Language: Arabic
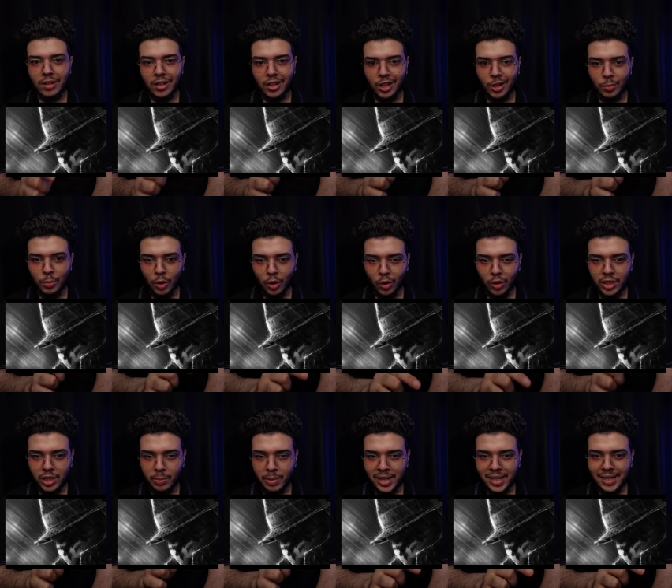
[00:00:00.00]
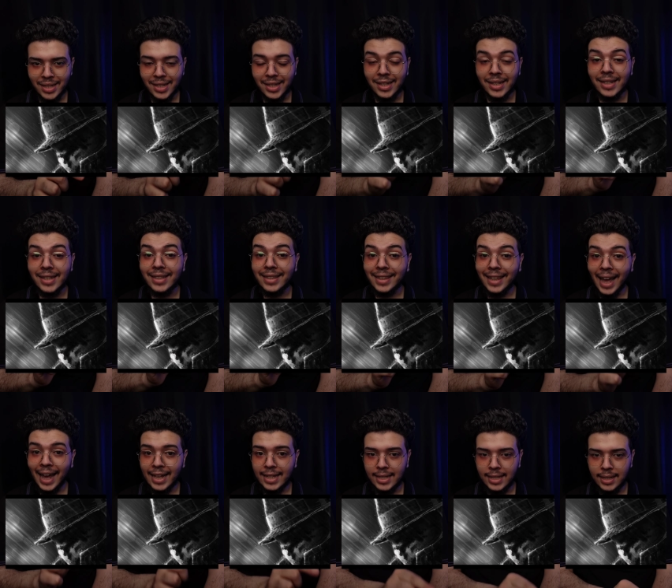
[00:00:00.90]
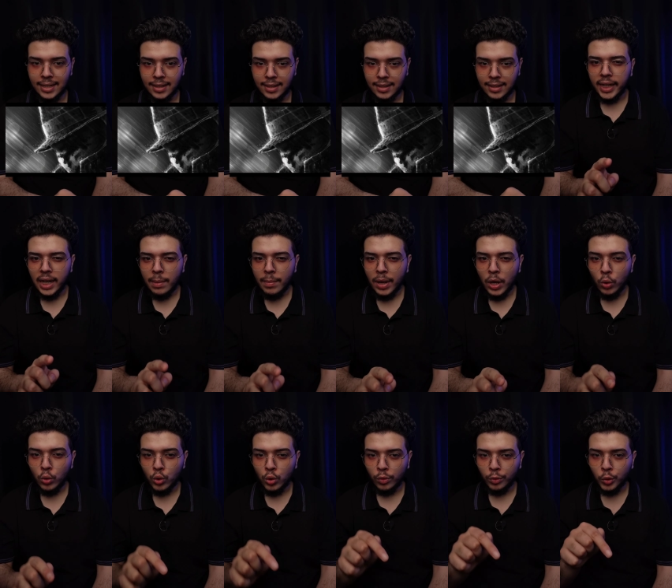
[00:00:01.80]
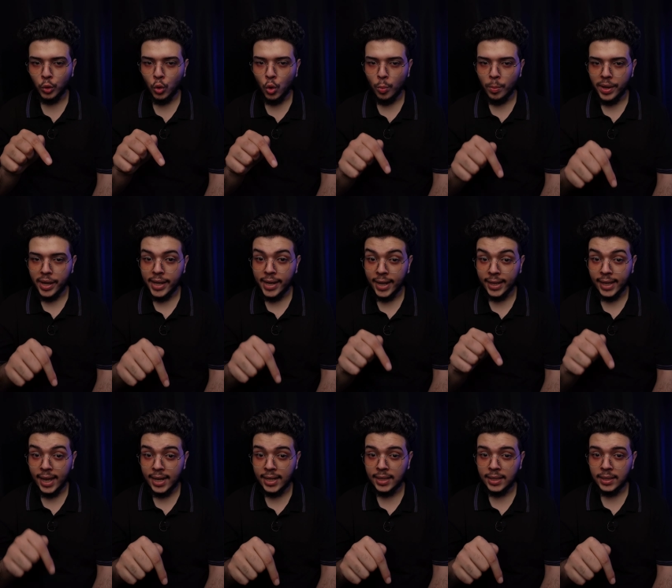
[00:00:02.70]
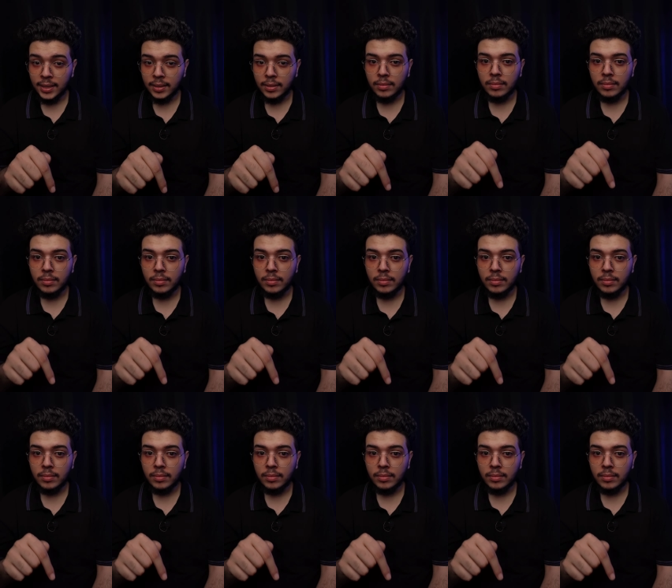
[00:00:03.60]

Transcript: المرة دي بس تحذير إنما لو شفتكم هنا تاني